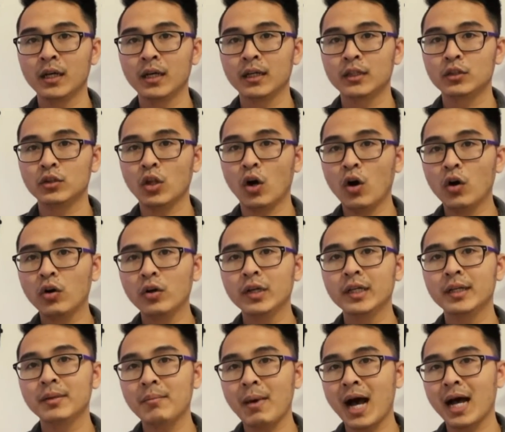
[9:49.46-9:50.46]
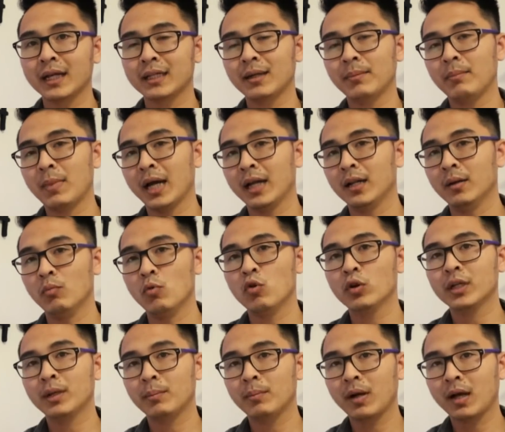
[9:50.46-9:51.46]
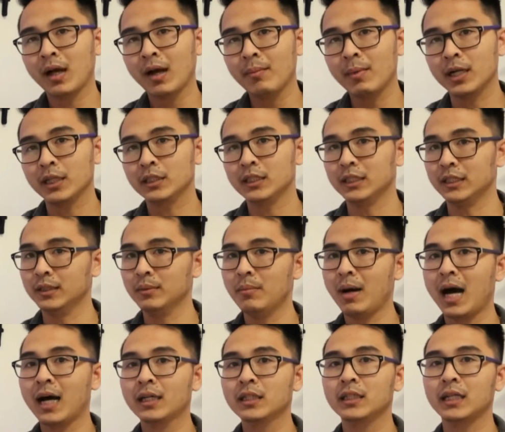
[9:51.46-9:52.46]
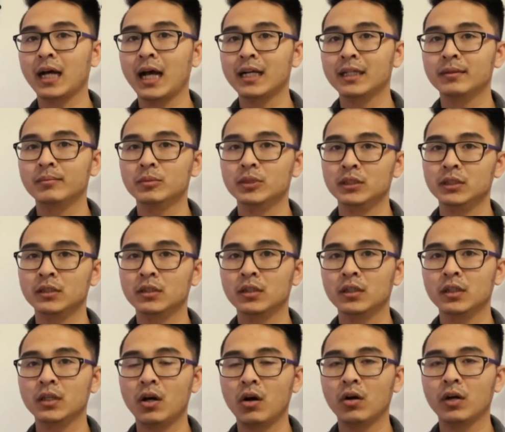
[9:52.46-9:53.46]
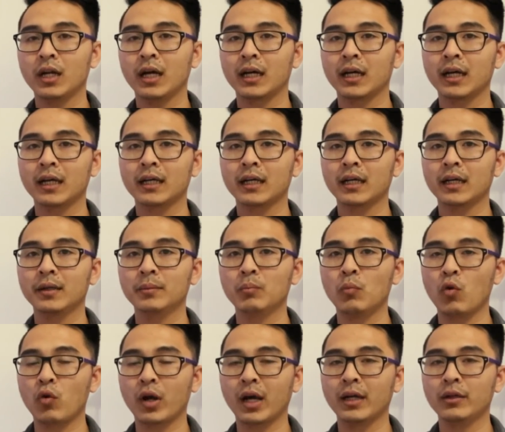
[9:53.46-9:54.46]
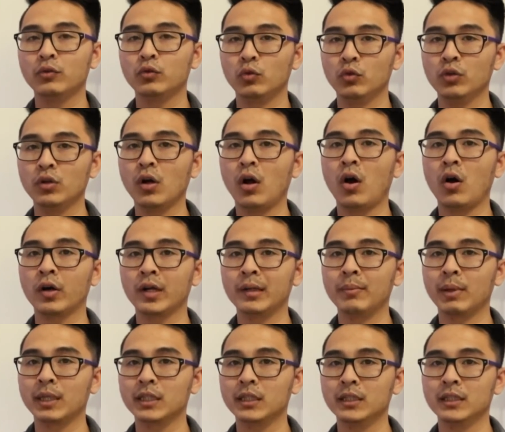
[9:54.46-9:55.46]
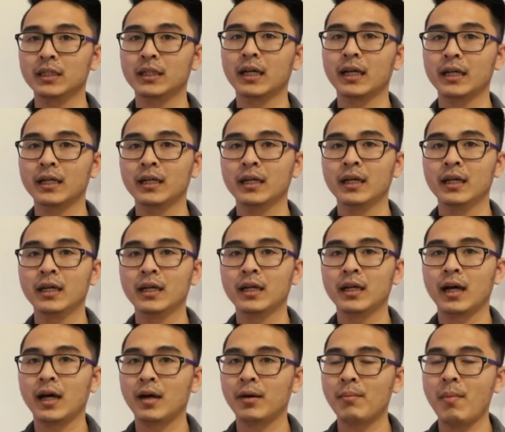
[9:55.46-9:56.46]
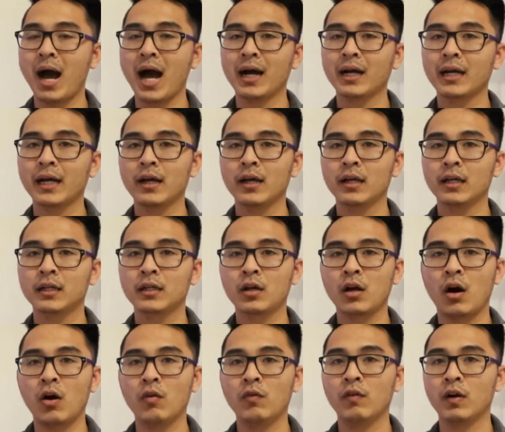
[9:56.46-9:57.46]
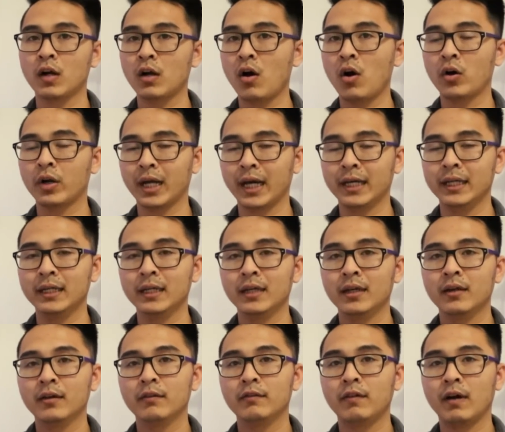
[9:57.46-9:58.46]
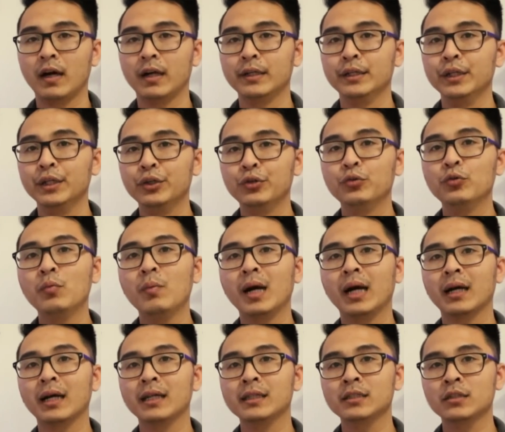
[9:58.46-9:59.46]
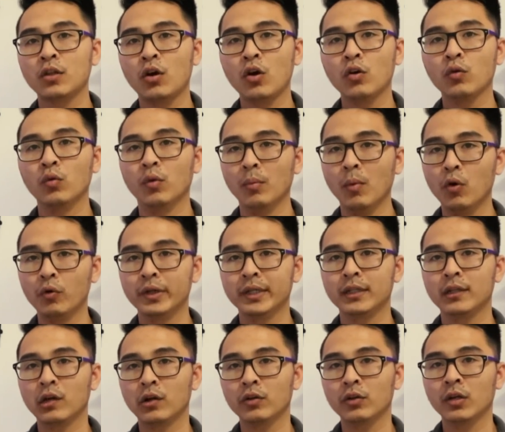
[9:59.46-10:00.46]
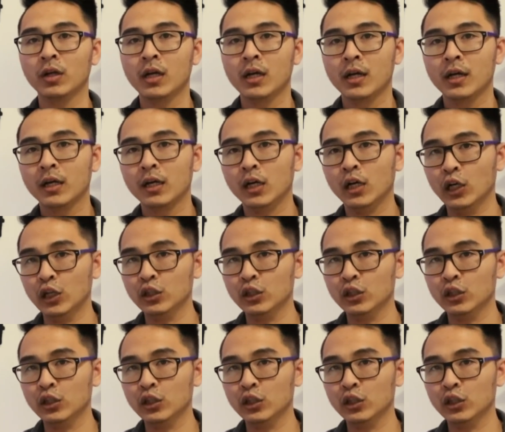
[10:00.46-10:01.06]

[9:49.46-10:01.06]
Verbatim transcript: nó có lên ba trăm hay là bốn trăm các bạn chỉ bán được hai trăm rưỡi thôi. Đó là cái cái một cái rủi ro khi mà chơi cái à, bán cái call và call này. Và nếu mà cái stock của Boeing nó ở